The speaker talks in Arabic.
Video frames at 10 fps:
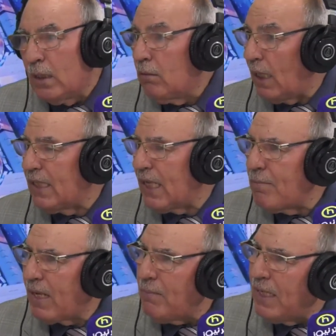
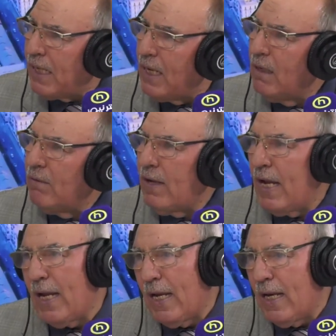واحترام كبير
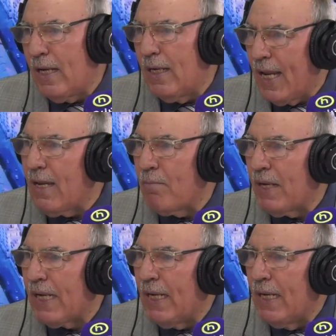فلا
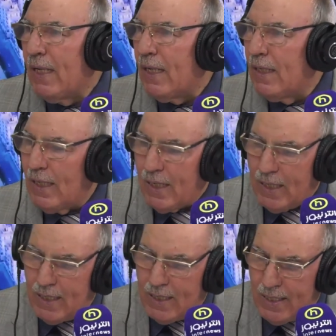ينبغي ان
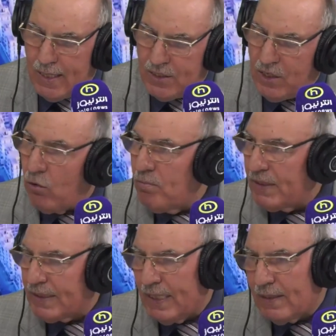ان نجعله
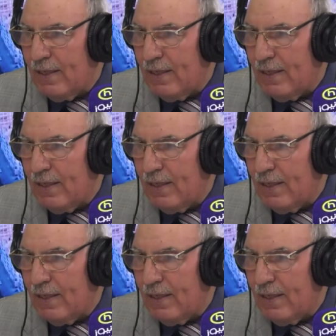مطيه